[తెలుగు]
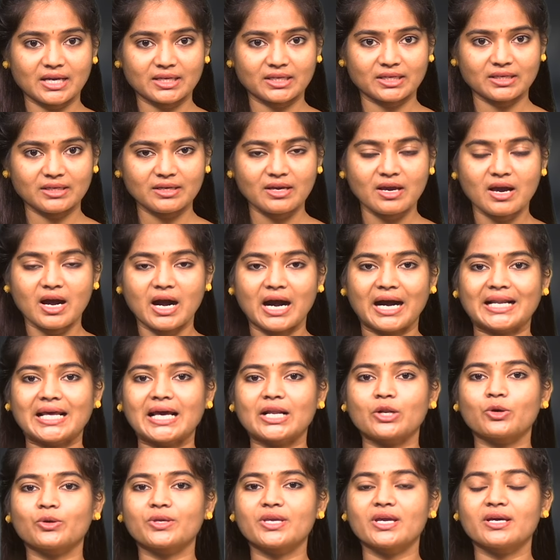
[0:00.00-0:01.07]
తాగి
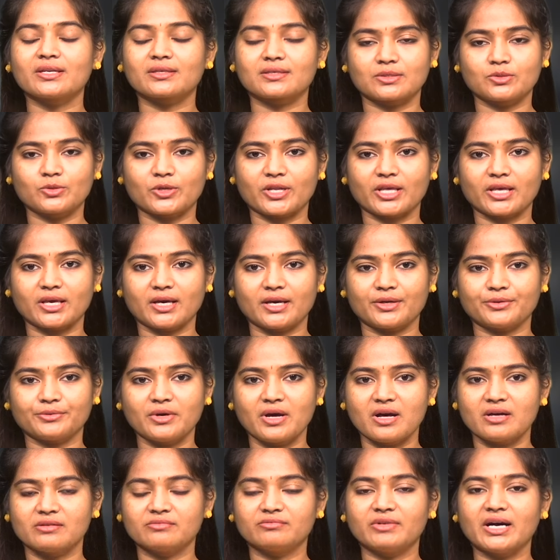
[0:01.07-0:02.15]
అనారోగ్యానికి గురయ్యారు
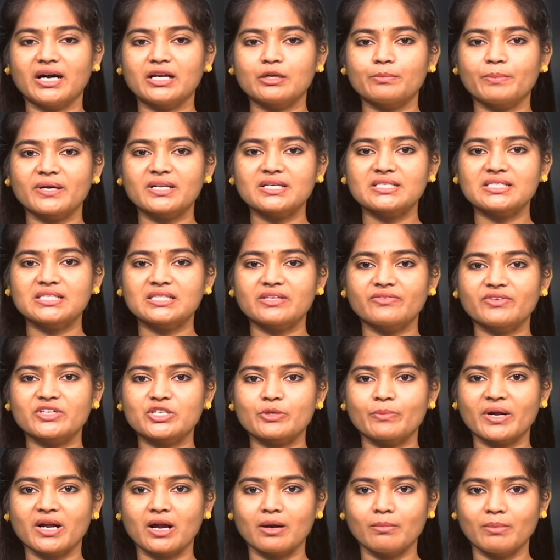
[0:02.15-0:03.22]
వారి పరిస్థితి
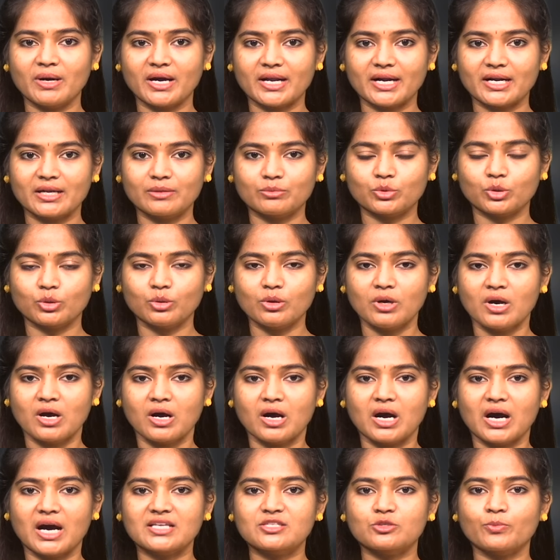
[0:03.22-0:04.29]
విషమంగా మారడంతో
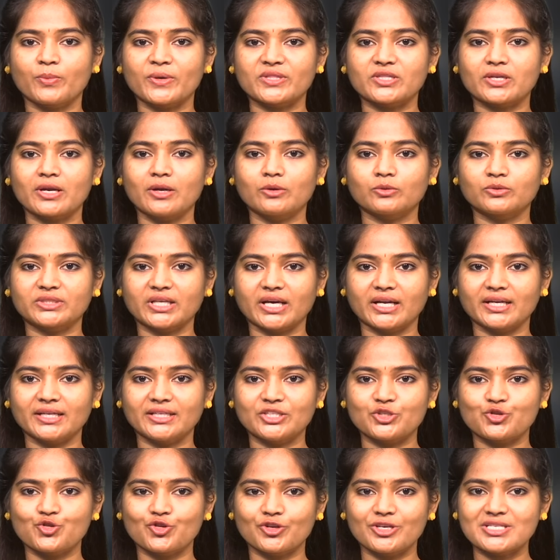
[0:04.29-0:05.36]
ఆసుపత్రులకు
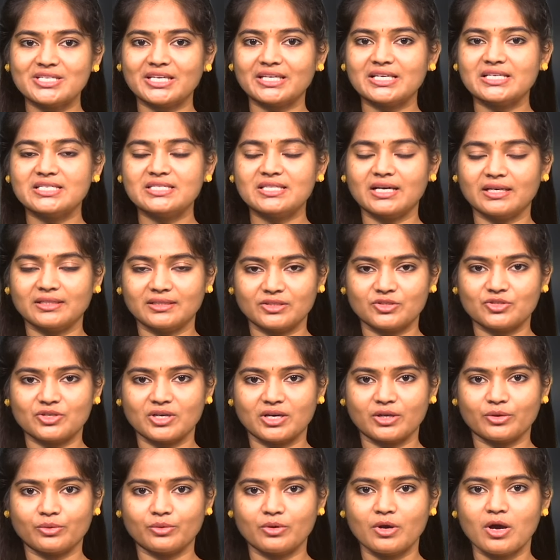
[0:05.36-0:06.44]
తరలించి చికిత్స
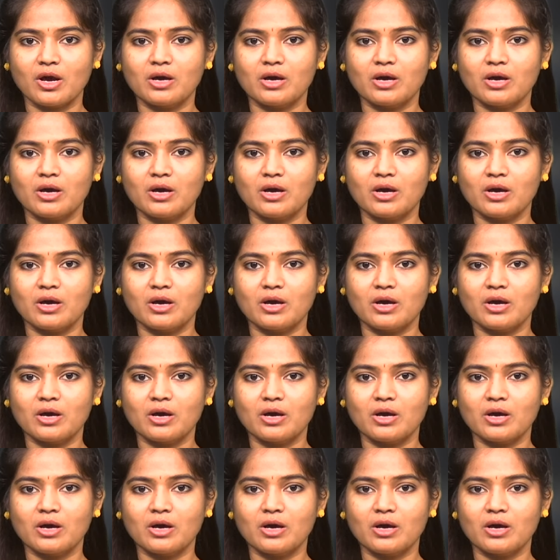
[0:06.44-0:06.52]
అందించారు